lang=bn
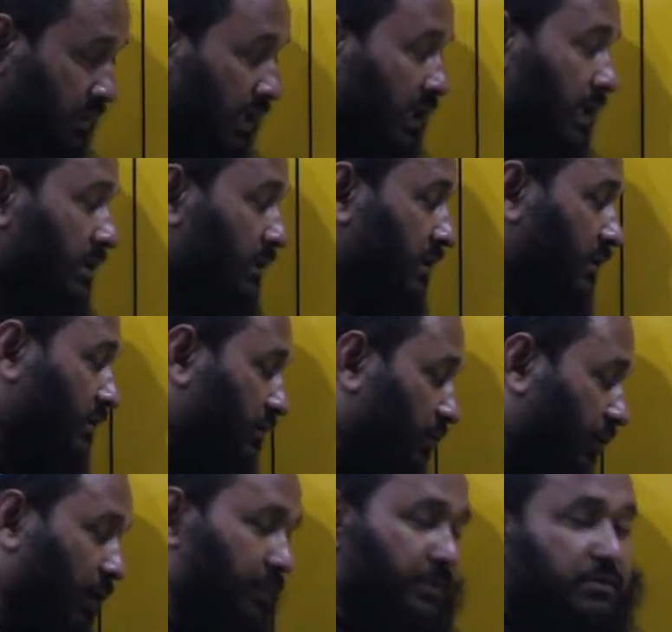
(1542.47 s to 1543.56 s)
হ্যাঁ
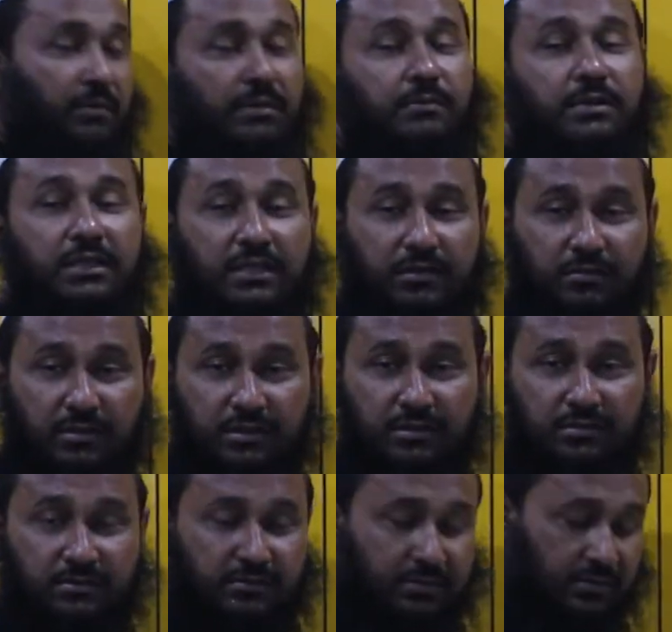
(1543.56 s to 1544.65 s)
খুব অল্প সময়ের মধ্যে এটা ঘটে
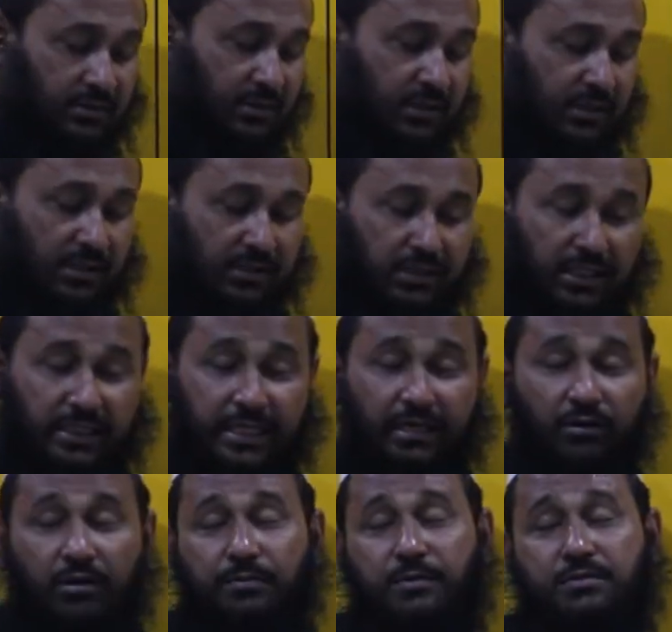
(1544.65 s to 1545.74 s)
তাহলে এই
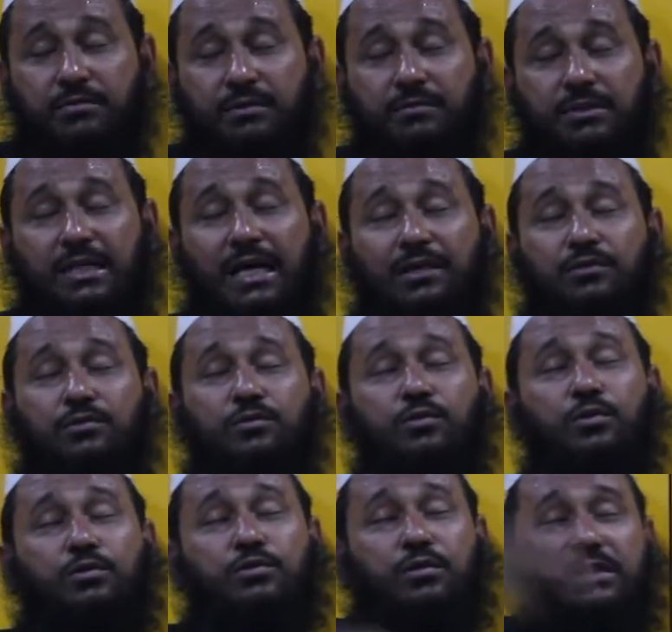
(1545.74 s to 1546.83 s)
অল্প সময়ের মধ্যে এত
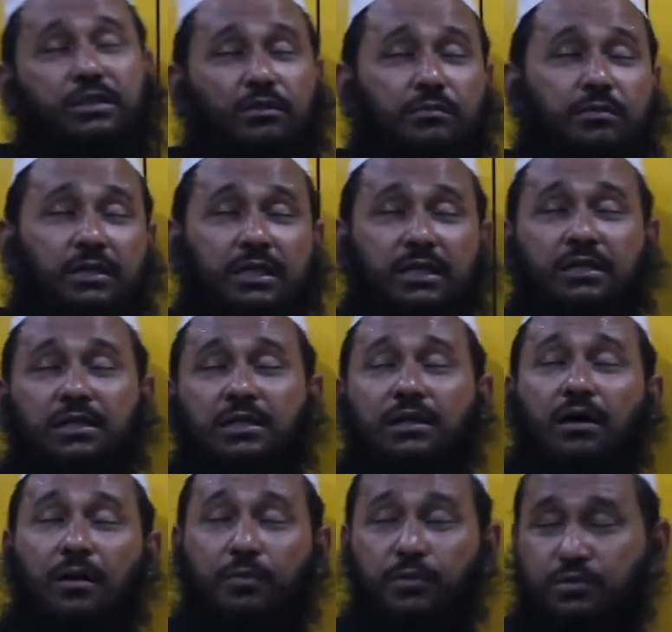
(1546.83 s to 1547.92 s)
দ্রুত অতিক্রম করে
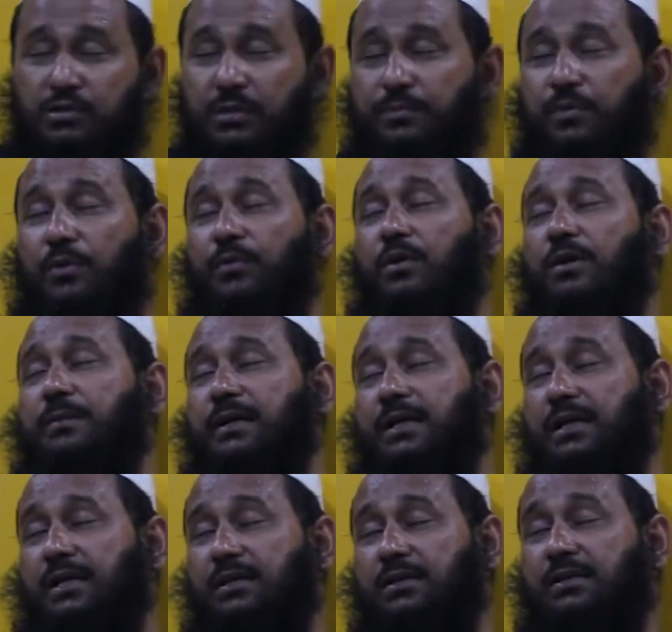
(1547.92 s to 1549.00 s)
অবশ্যই প্রবল
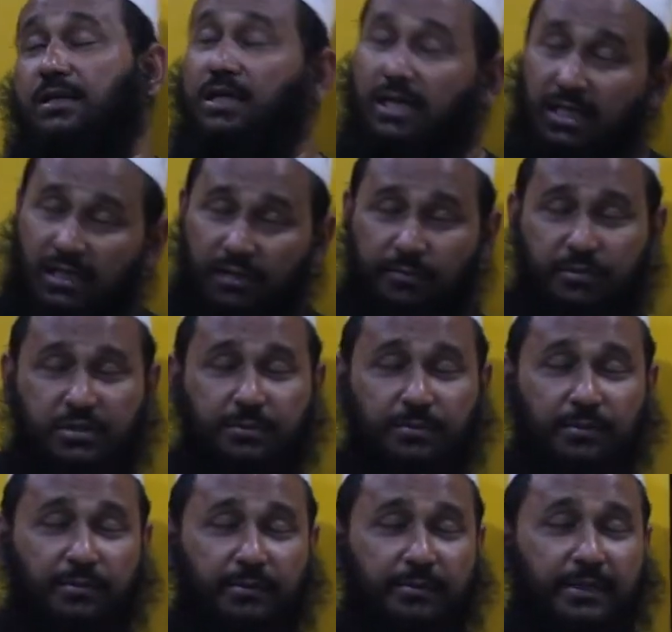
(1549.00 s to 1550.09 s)
বেগে হ্যাঁ অবশ্যই
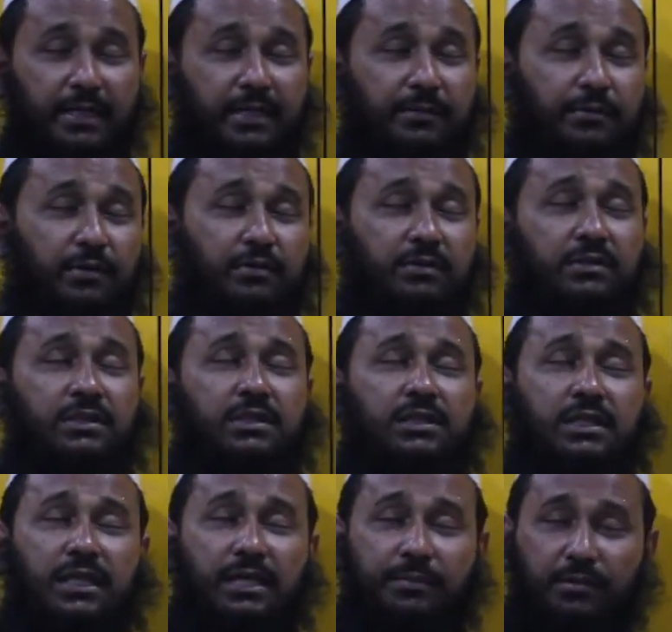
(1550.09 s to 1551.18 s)
প্রবল বেগে এবং
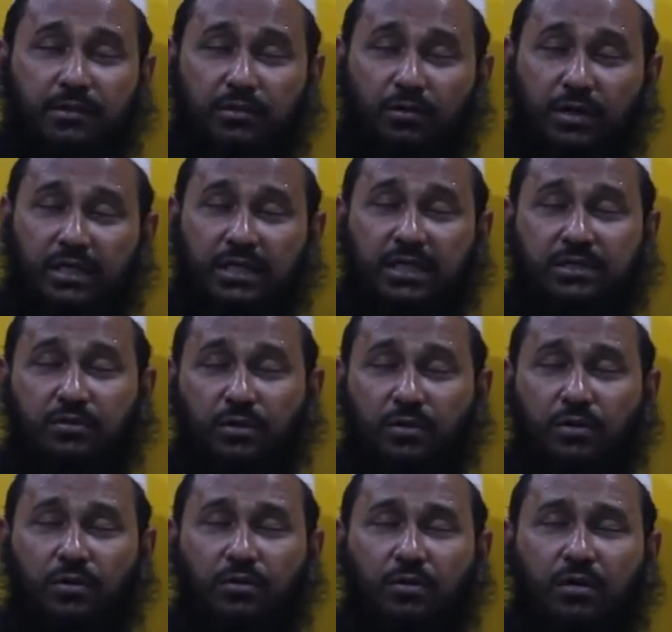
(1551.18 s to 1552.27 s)
এবং রকেটের
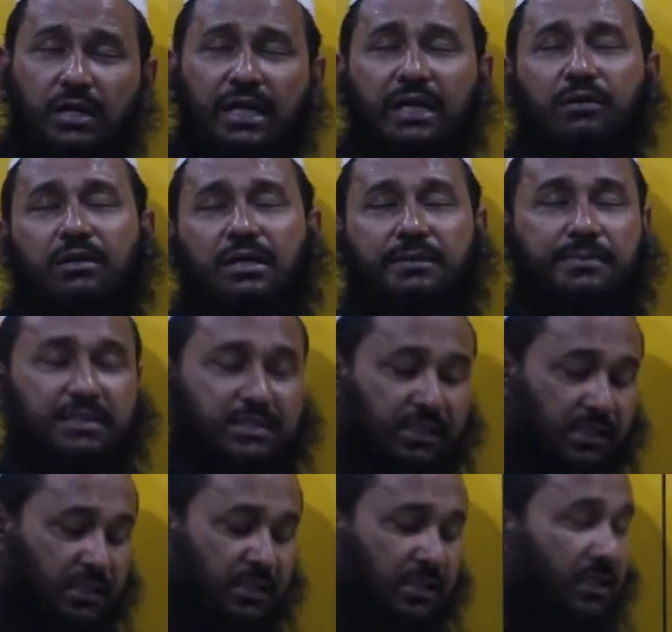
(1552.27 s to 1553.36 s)
ত্বরণ অনেক অনেক
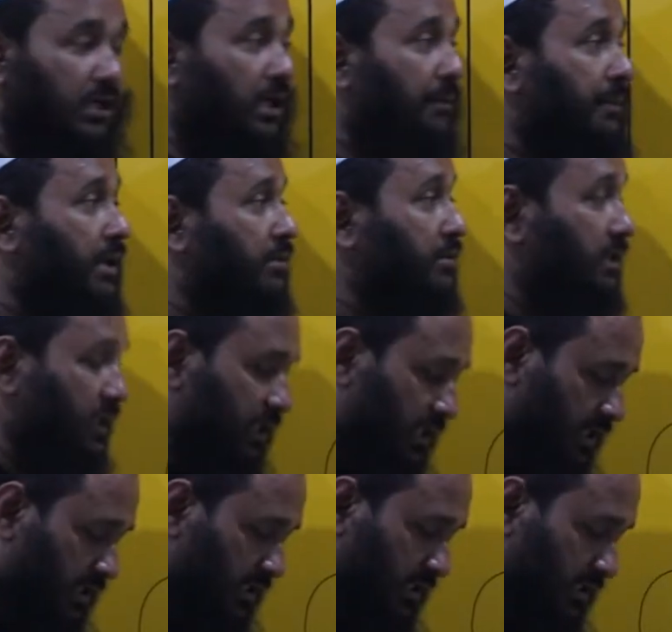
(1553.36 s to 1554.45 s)
বেশি আমরা একটু
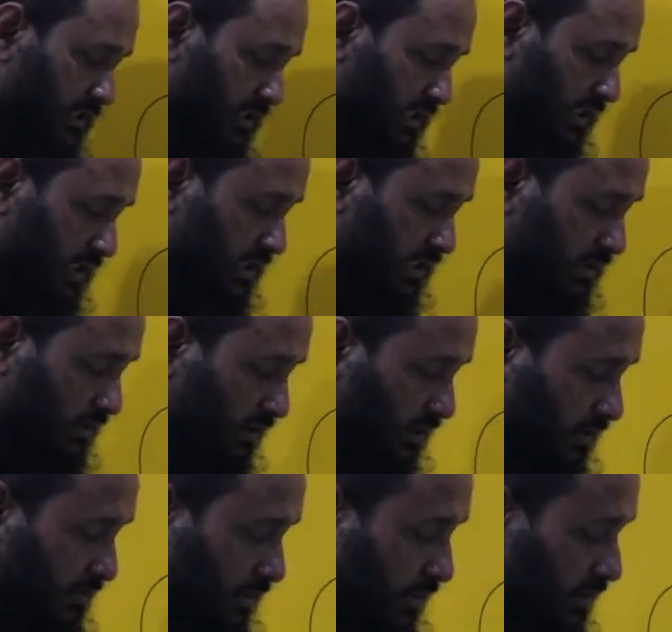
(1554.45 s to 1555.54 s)
দেখি যে ঘ
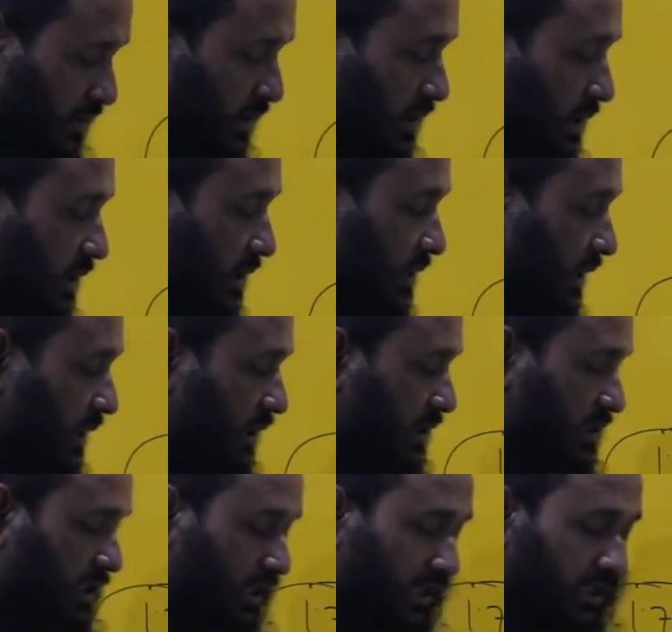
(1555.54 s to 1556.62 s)
নম্বর যে
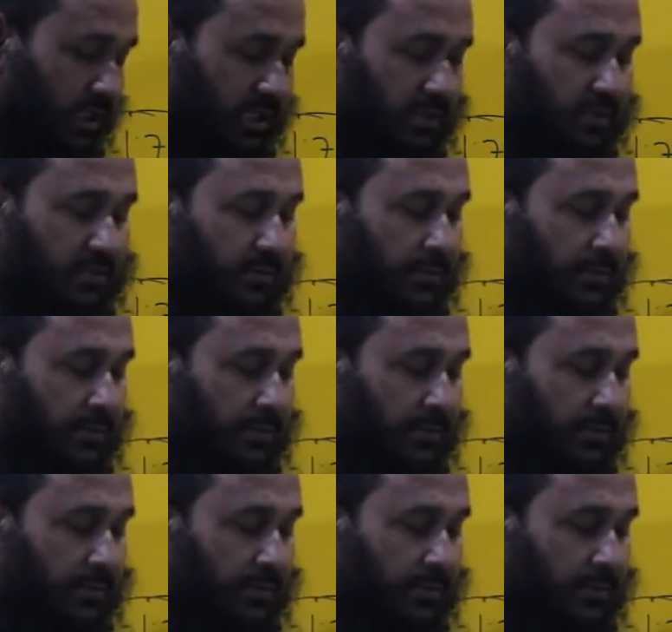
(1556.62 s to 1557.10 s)
জ্বালানির